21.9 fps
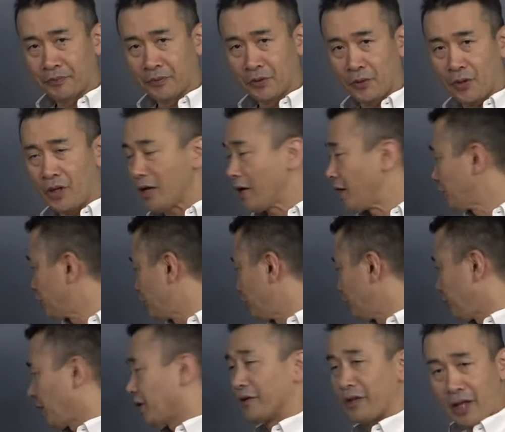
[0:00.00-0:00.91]
これは楽
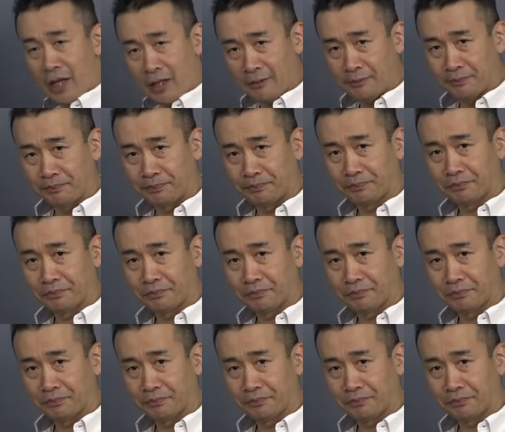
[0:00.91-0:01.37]
勝だよね。